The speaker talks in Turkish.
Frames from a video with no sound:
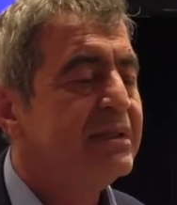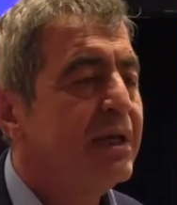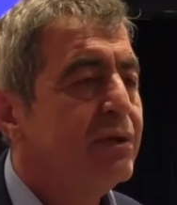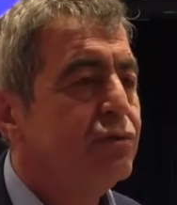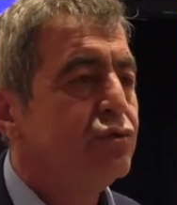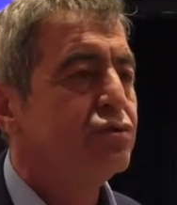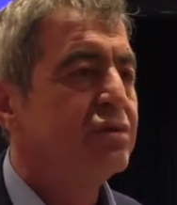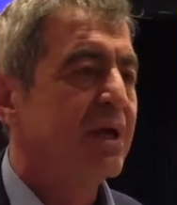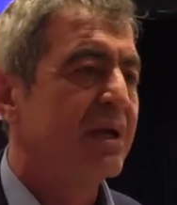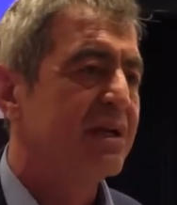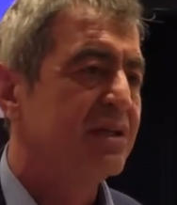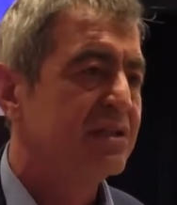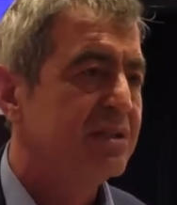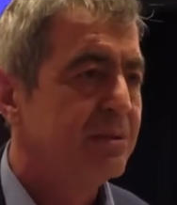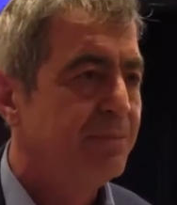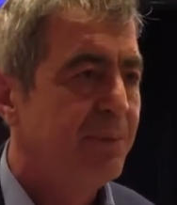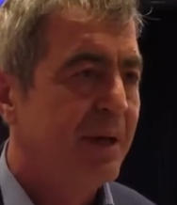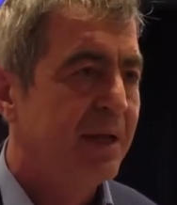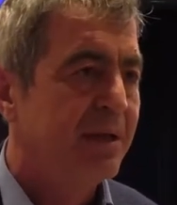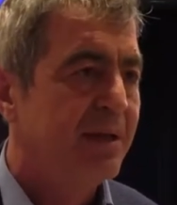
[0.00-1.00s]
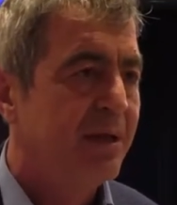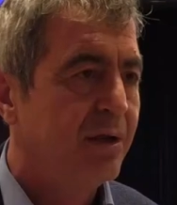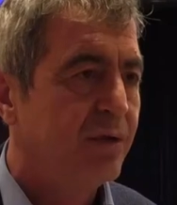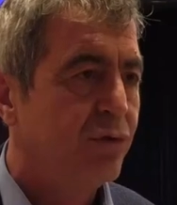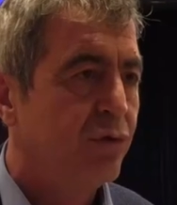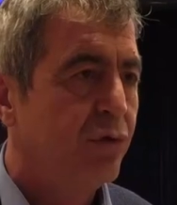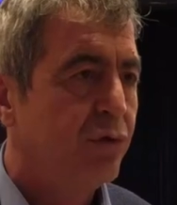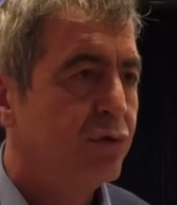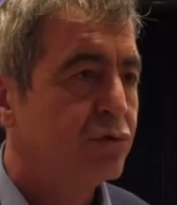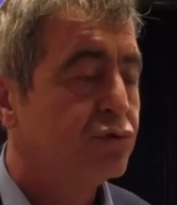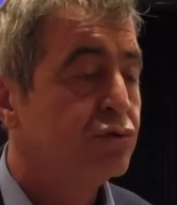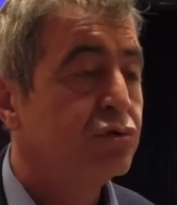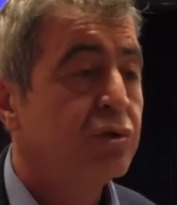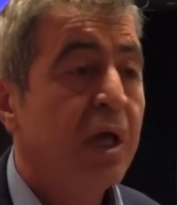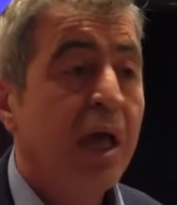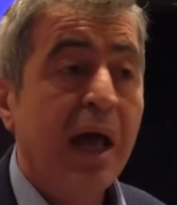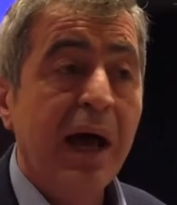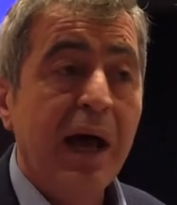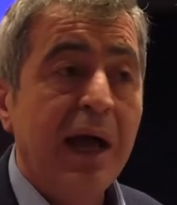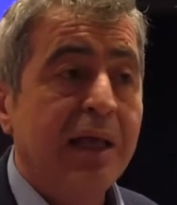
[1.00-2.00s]
700 araçlık park yeri koyuyorsunuz.
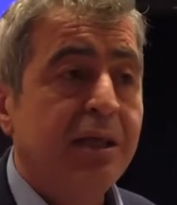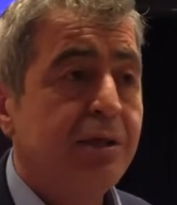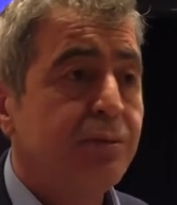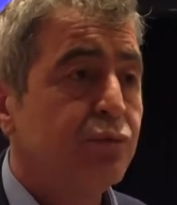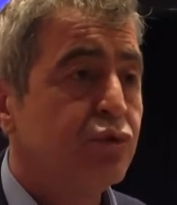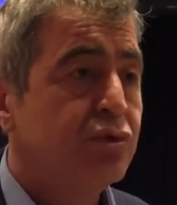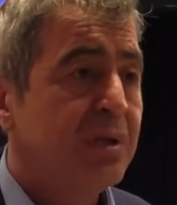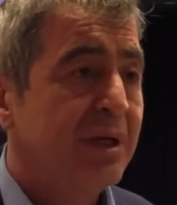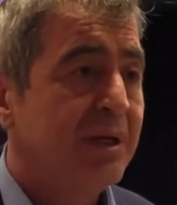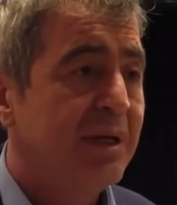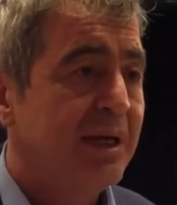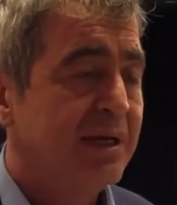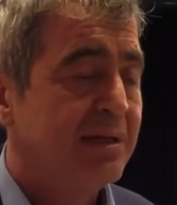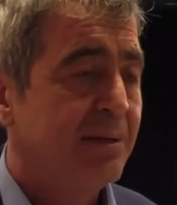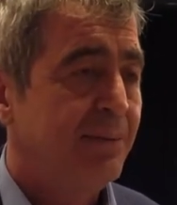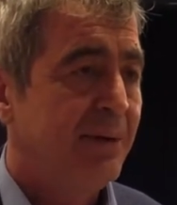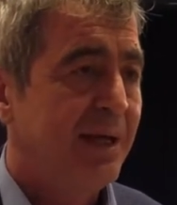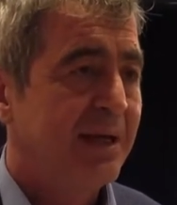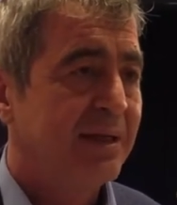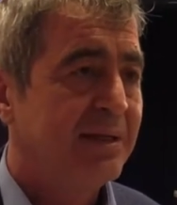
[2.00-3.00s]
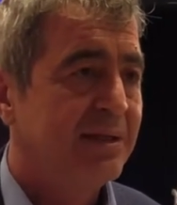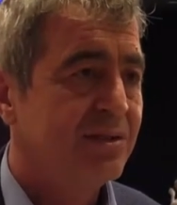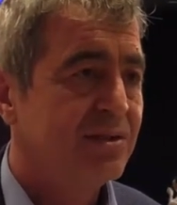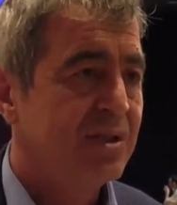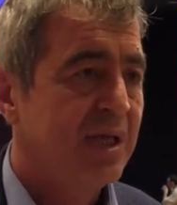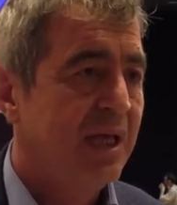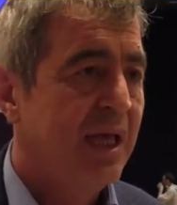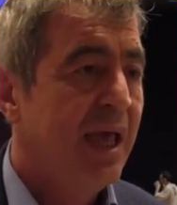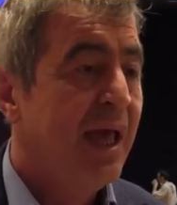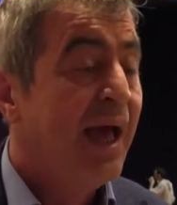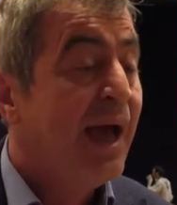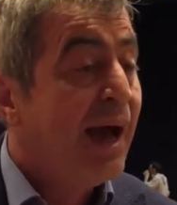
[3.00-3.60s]
Hangi müşteri nerede park edecek?